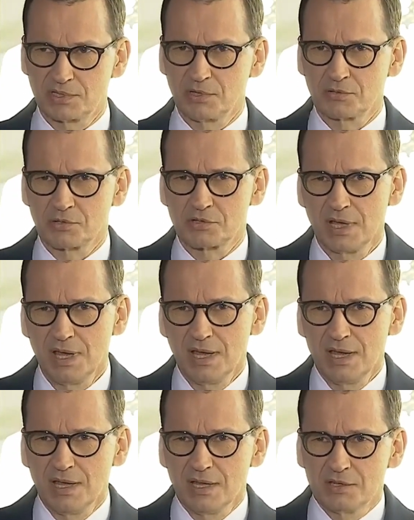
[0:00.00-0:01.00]
Otóż,
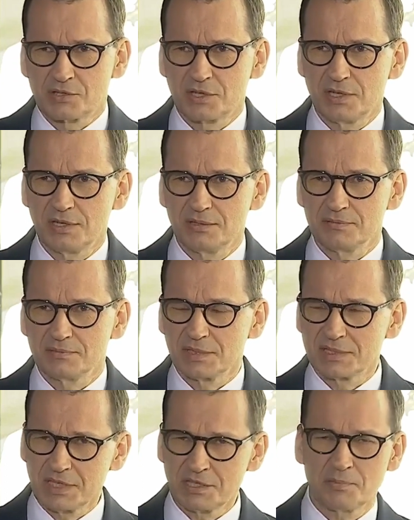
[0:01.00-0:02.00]
czy
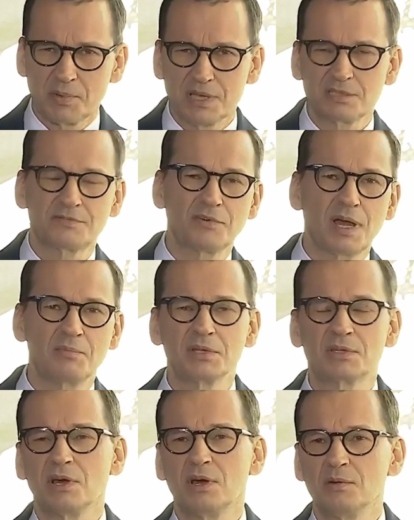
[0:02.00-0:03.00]
chcecie Państwo, aby
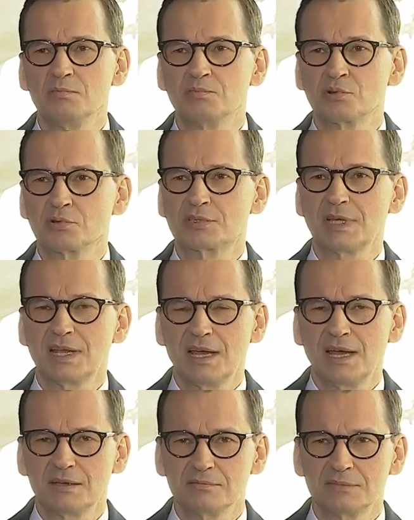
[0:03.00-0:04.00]
to
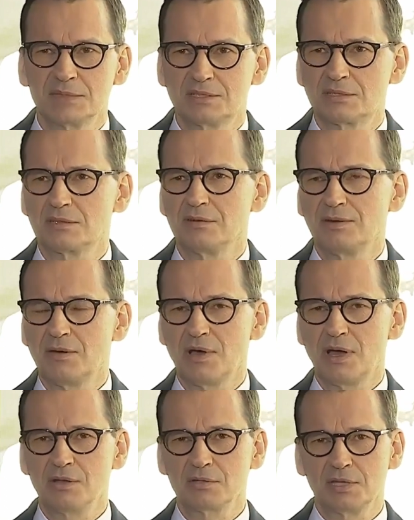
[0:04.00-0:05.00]
Bruksela decydowała
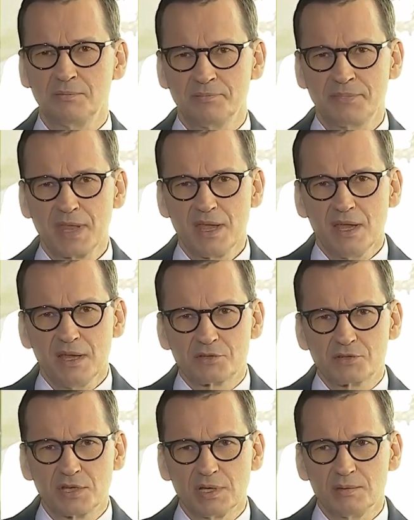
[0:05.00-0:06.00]
o tym,
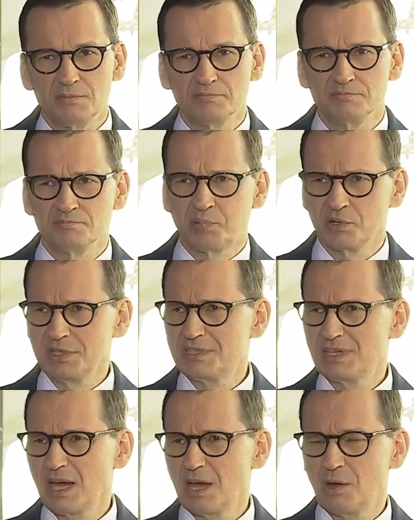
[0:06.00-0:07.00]
czy
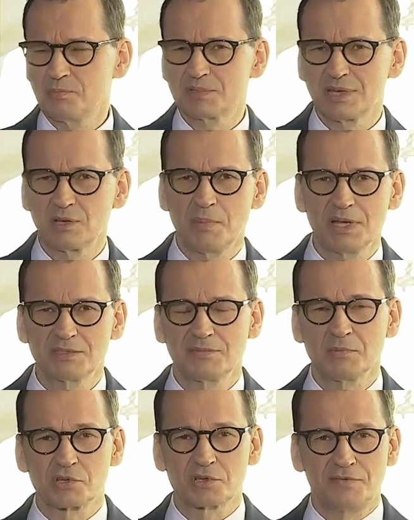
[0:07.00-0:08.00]
policja obcego państwa
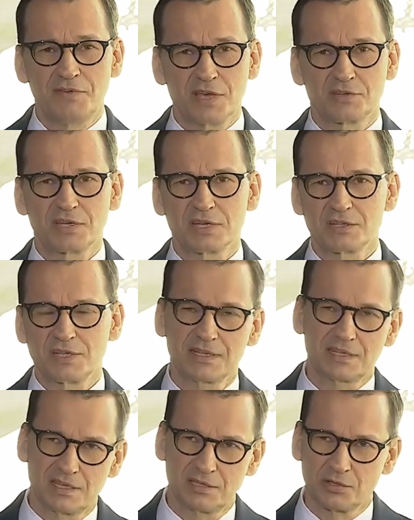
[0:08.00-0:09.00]
może wjeżdżać na
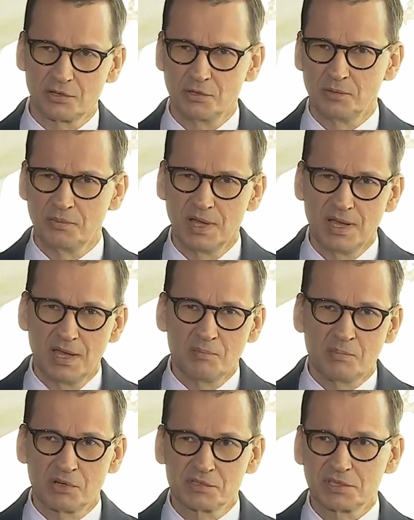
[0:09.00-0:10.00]
terytorium
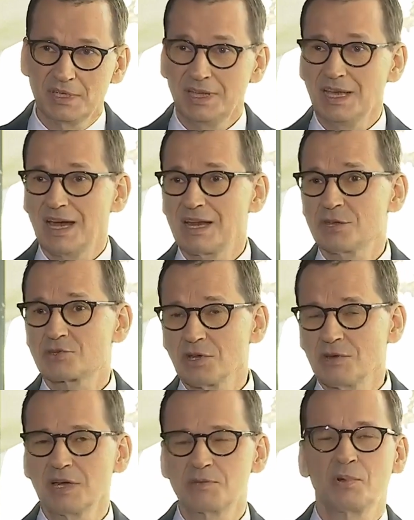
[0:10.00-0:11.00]
Polski i
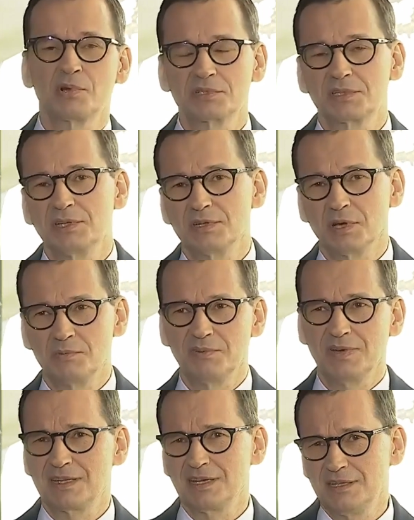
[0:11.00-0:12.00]
aresztować polskich
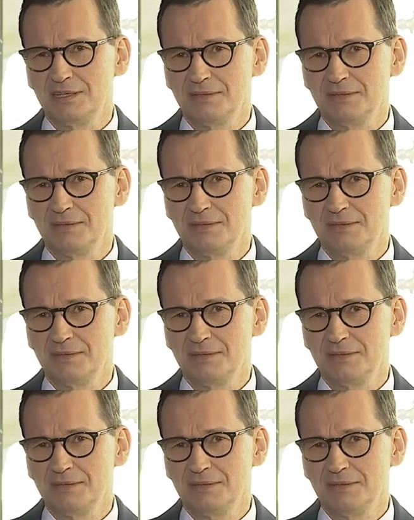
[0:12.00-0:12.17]
obywateli?